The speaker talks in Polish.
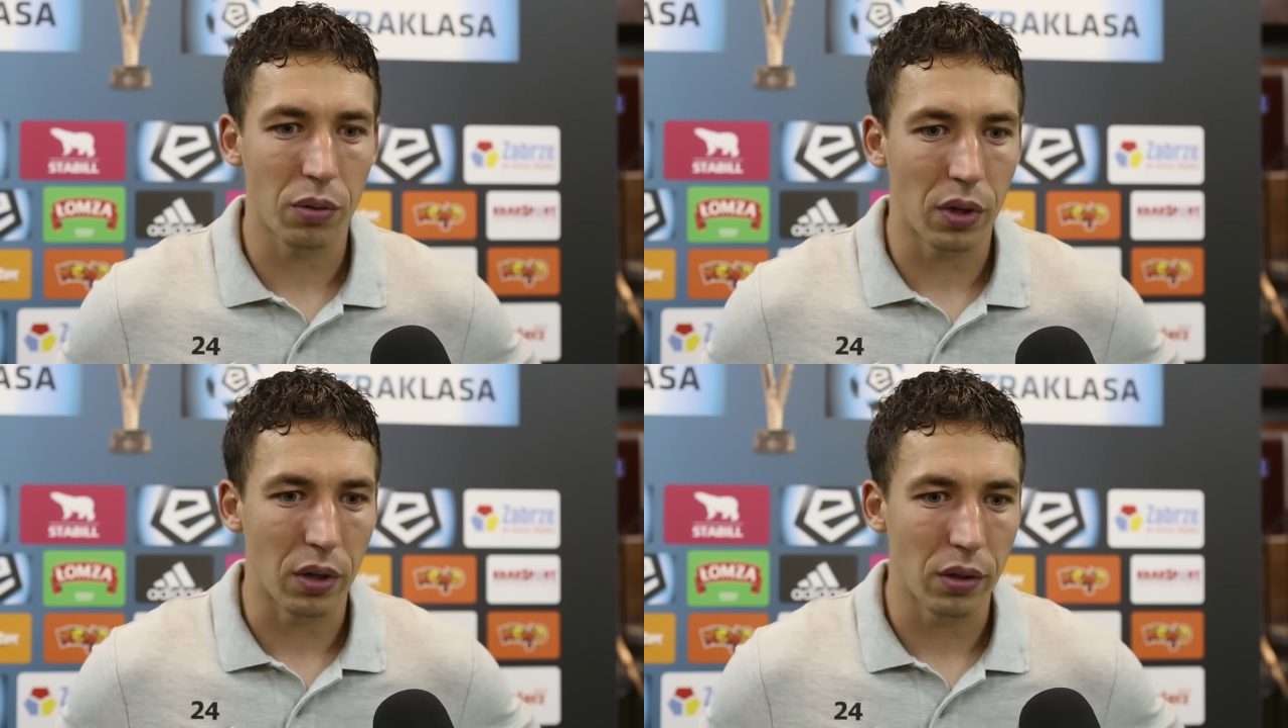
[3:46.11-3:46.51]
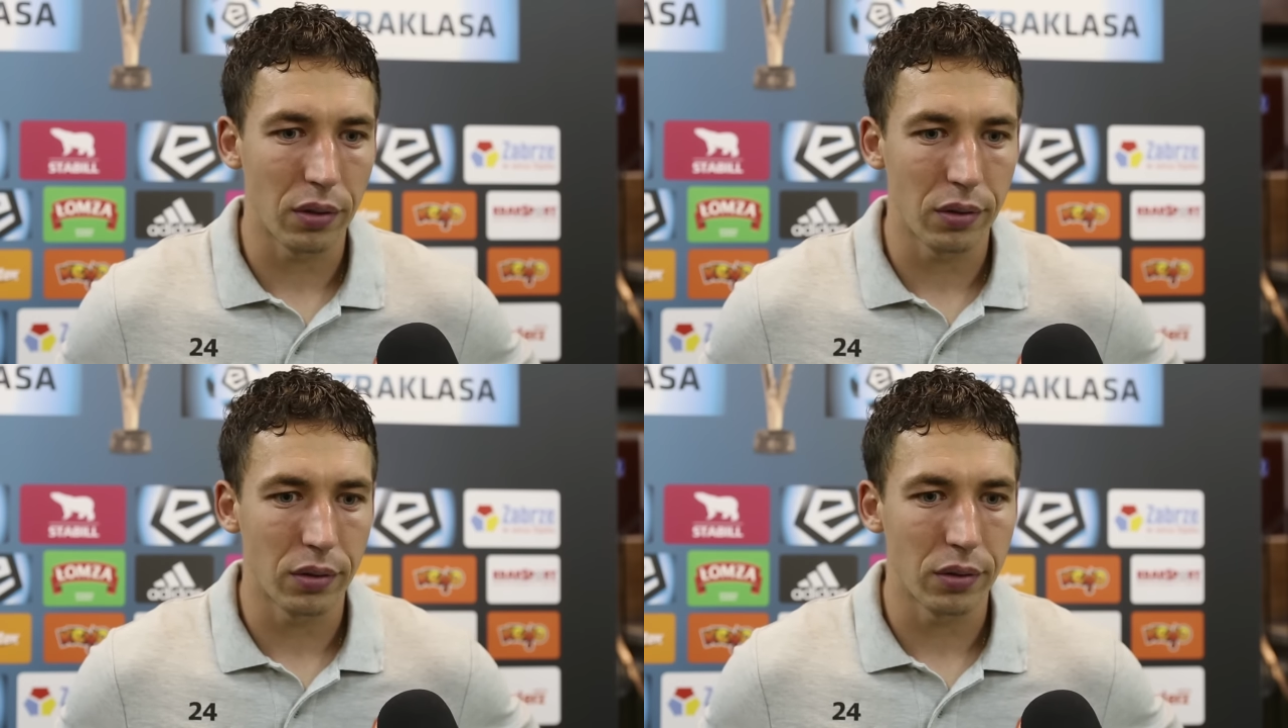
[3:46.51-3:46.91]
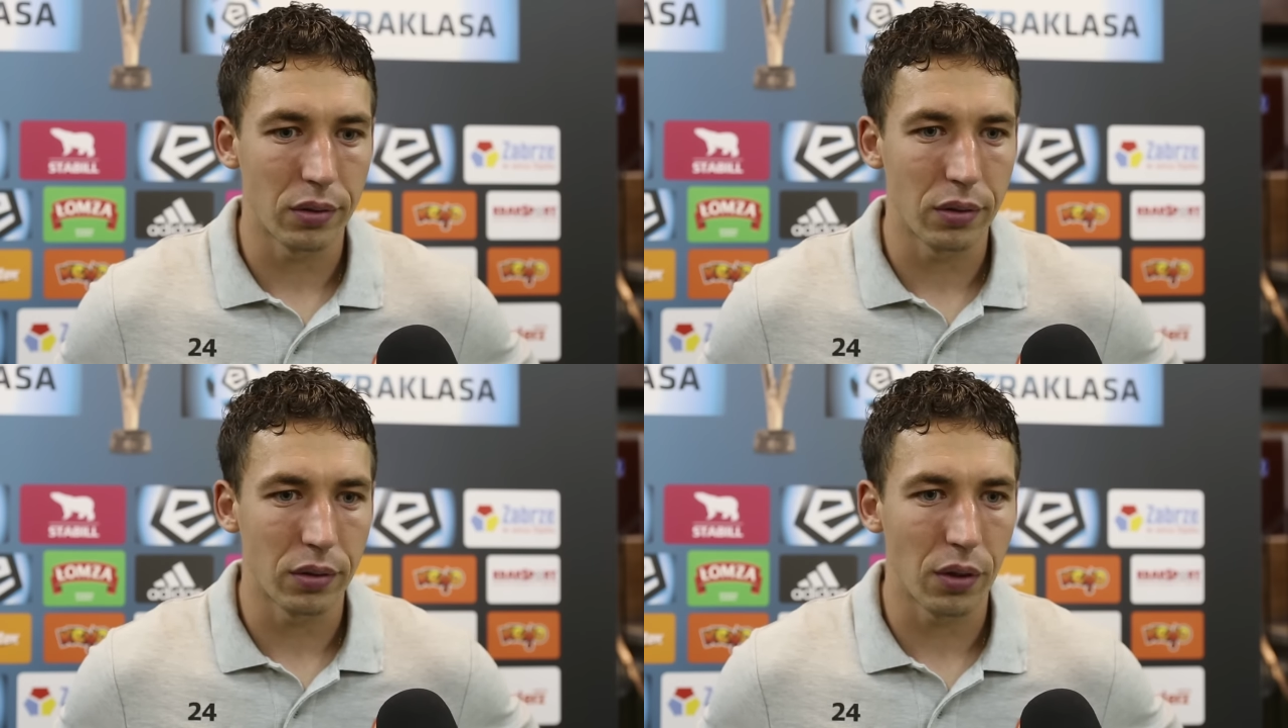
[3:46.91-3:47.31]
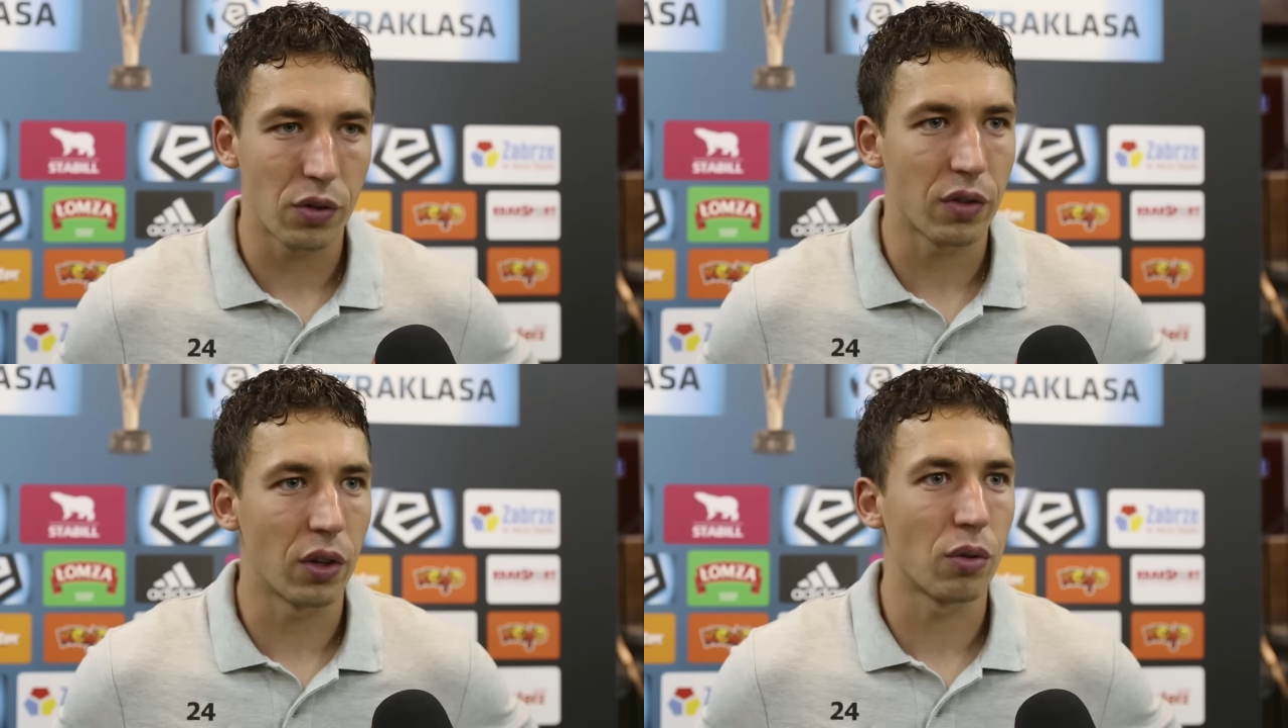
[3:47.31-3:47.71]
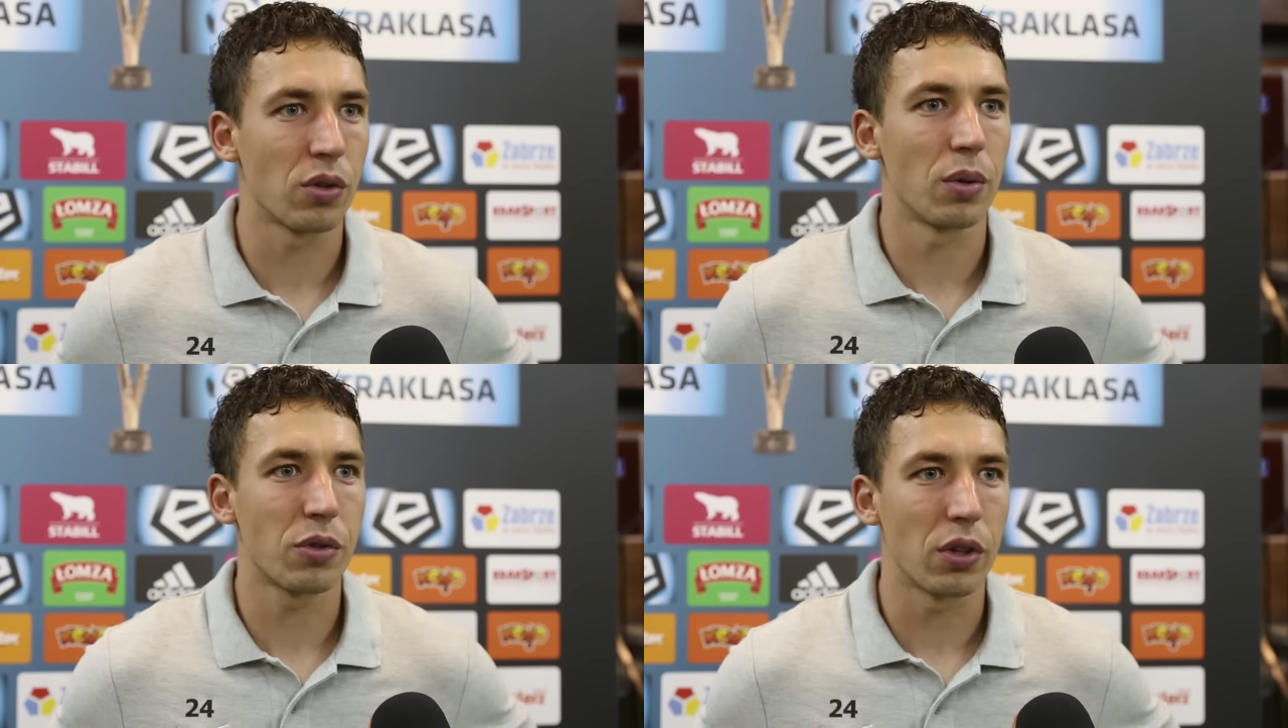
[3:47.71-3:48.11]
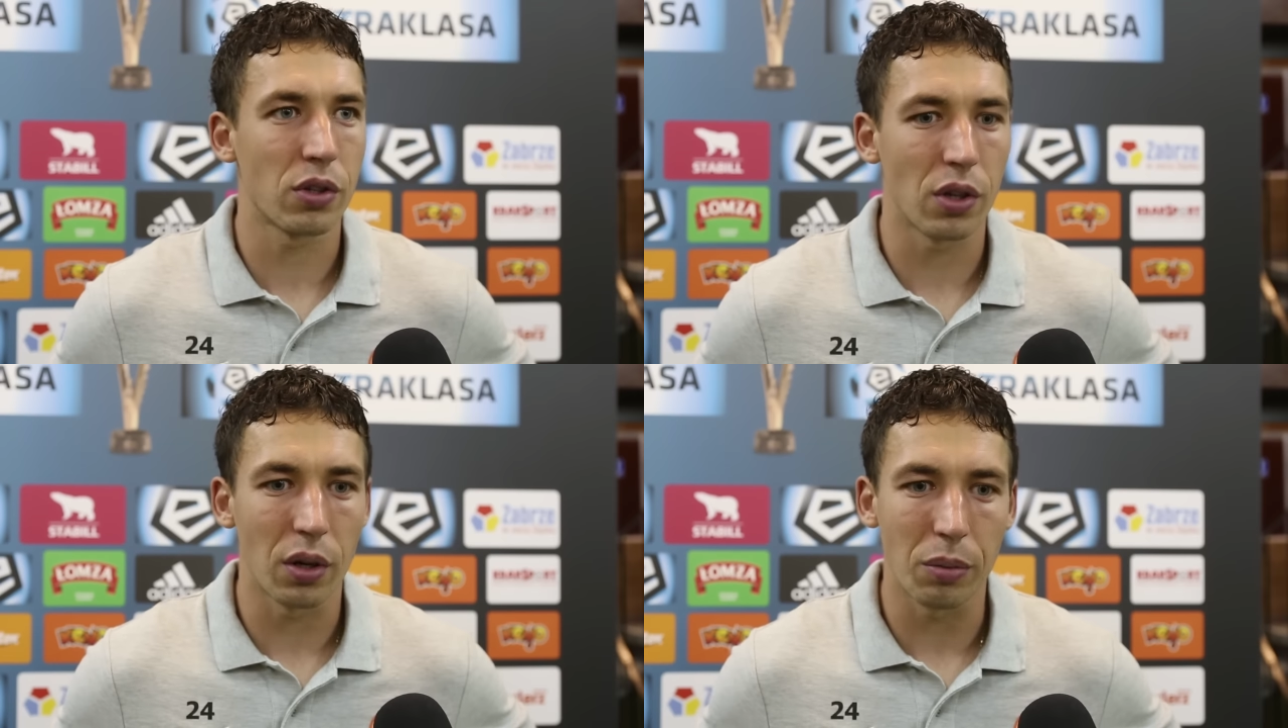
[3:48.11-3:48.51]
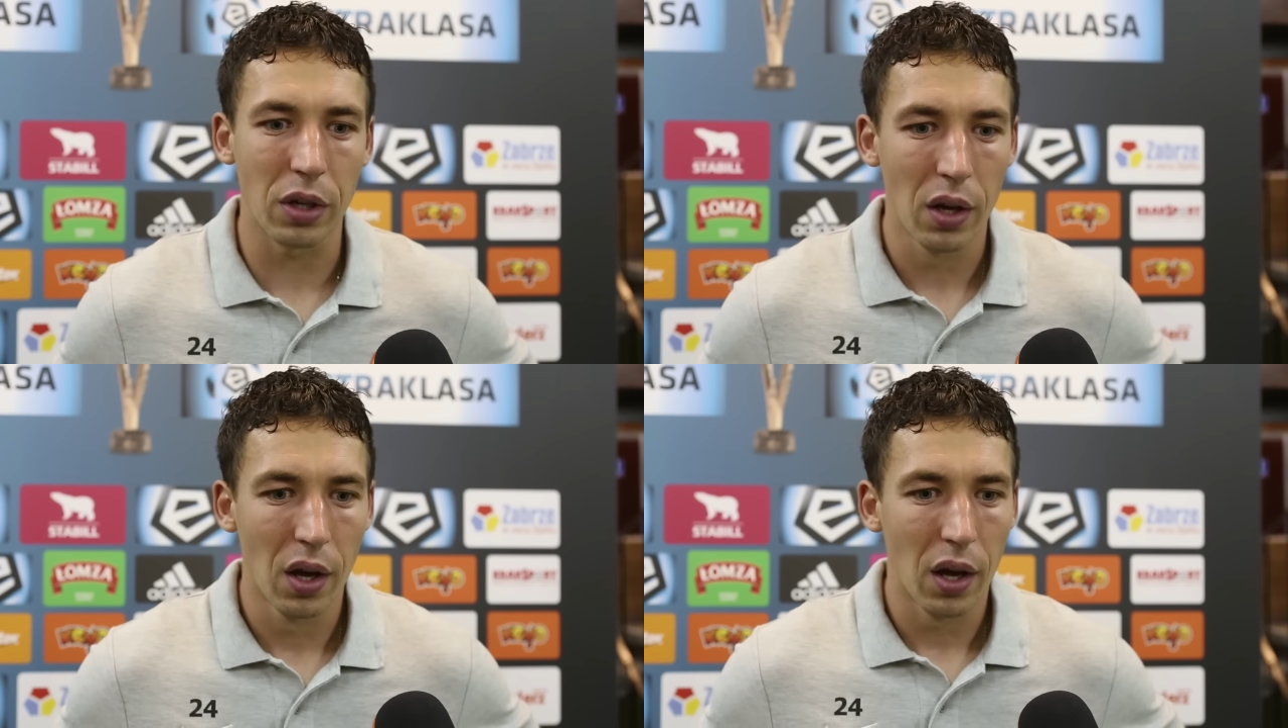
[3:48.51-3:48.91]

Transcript: Tutaj e, nie wszystkie drużyny przyjeżdżają i,